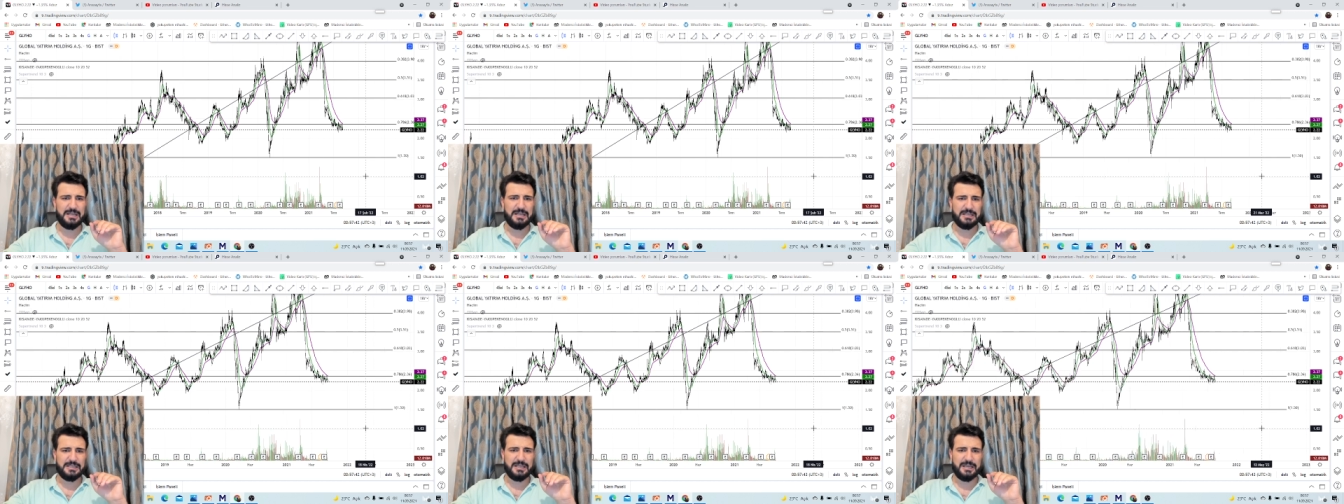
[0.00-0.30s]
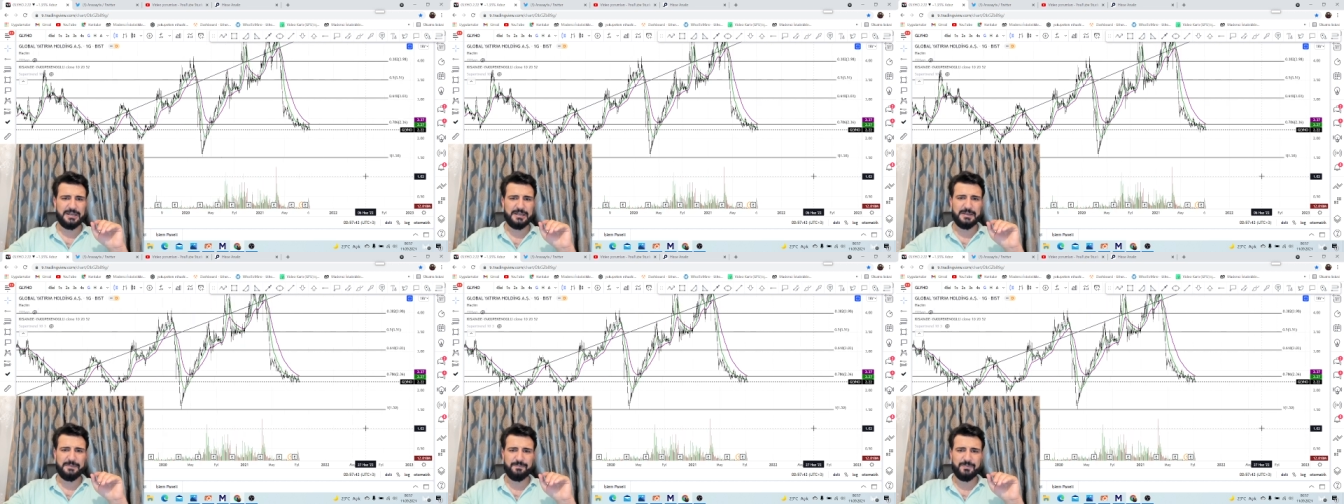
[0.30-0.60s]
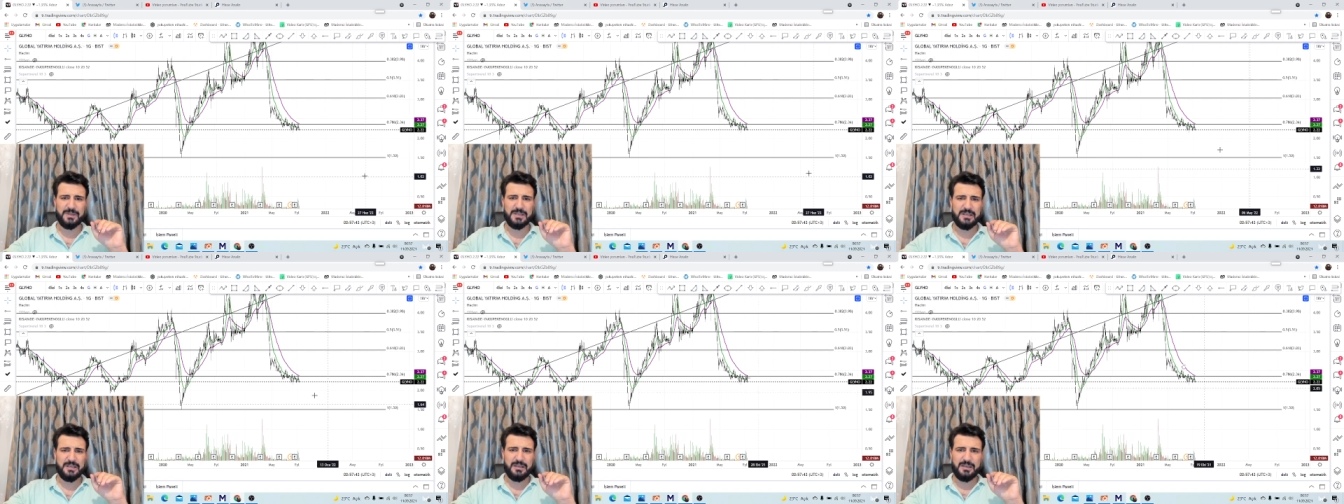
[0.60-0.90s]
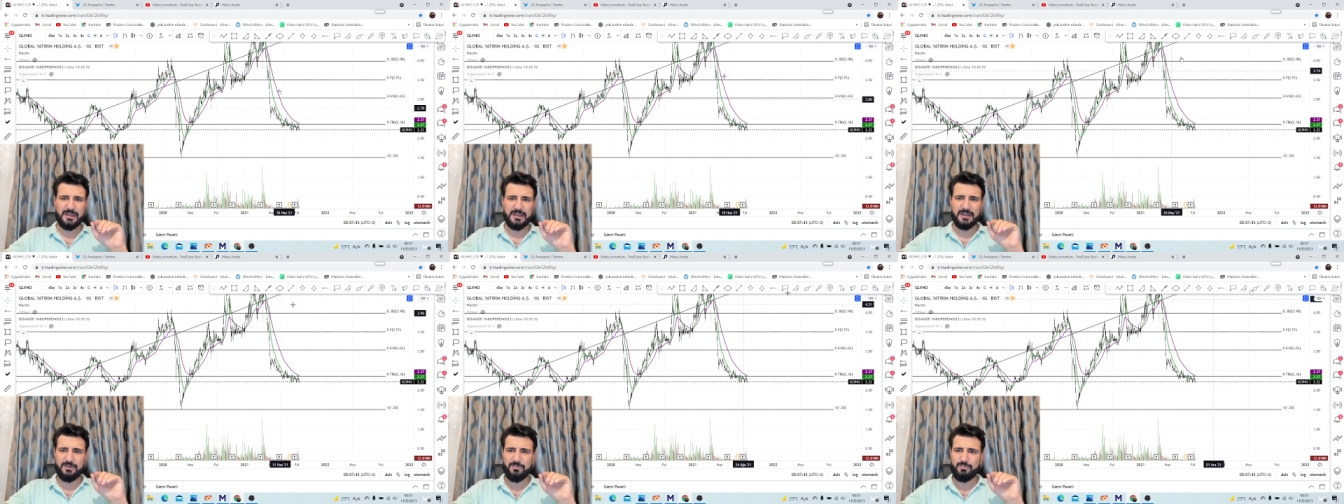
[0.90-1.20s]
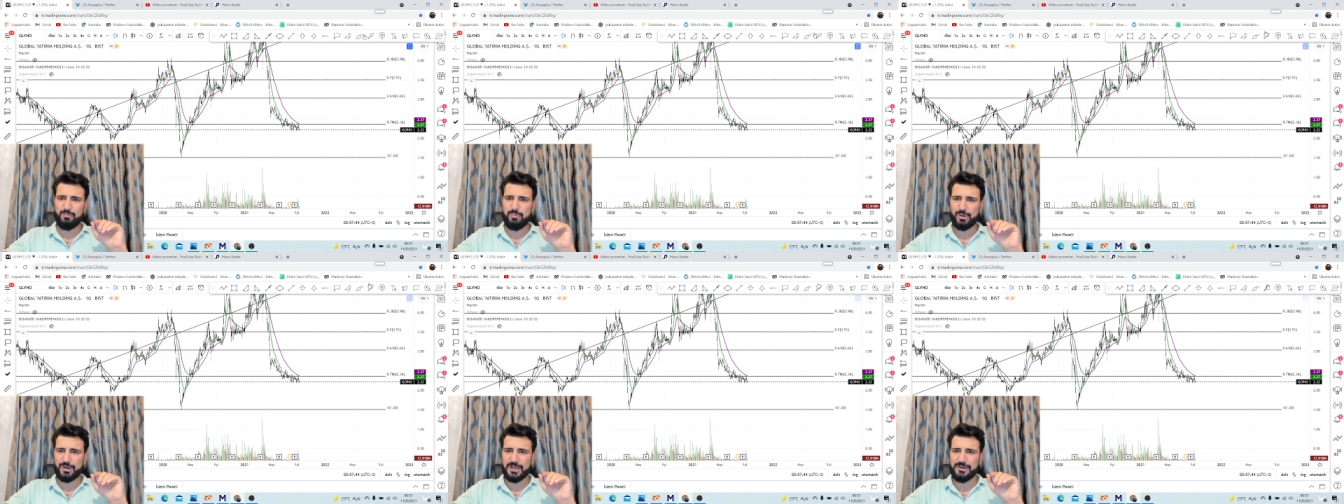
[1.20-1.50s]
Yani
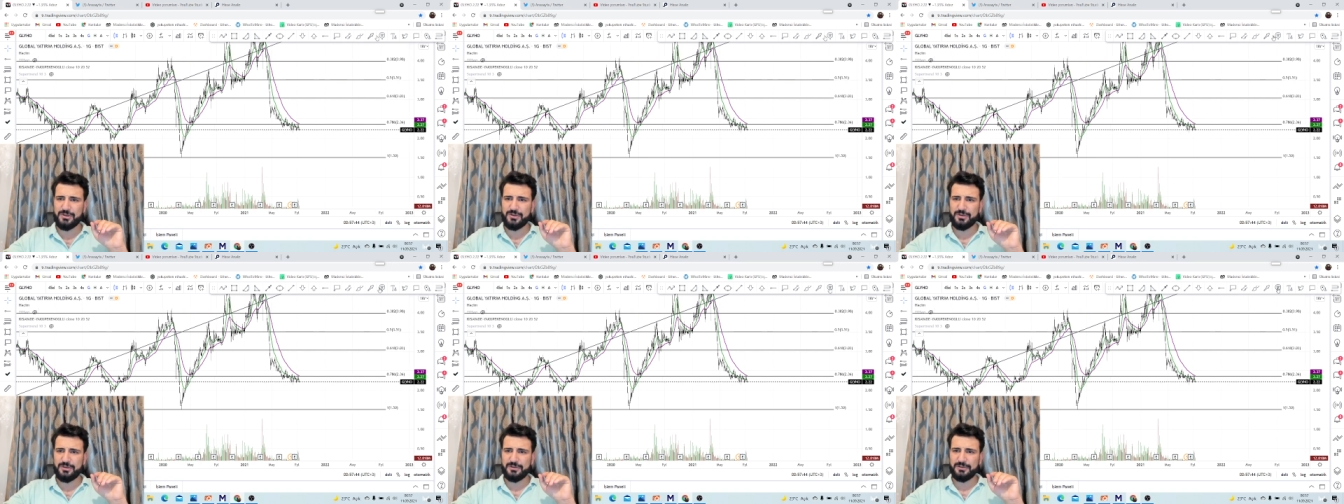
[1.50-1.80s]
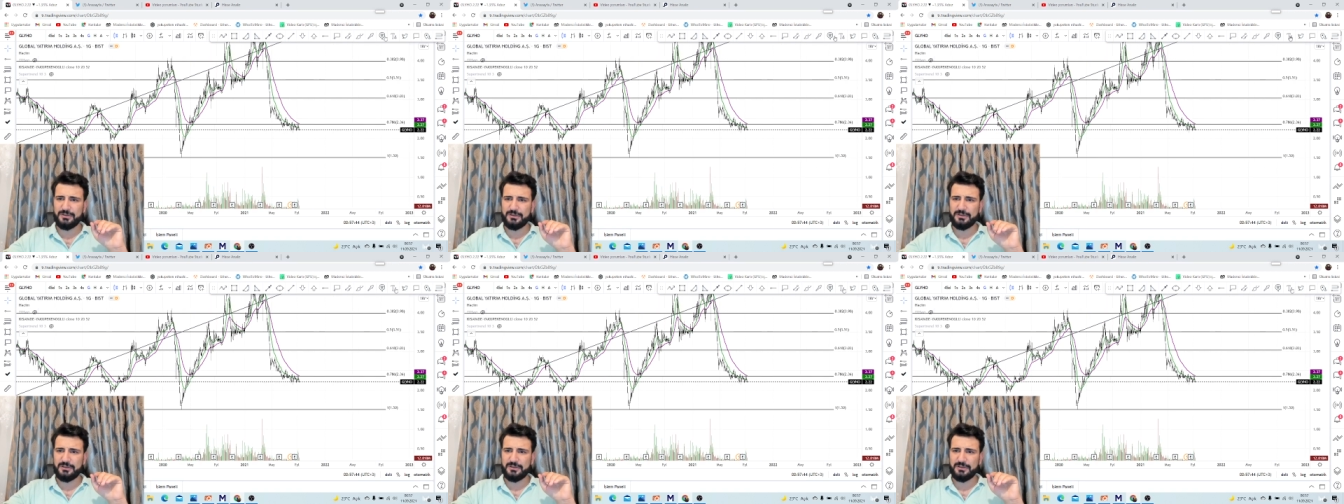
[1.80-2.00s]
e, buranın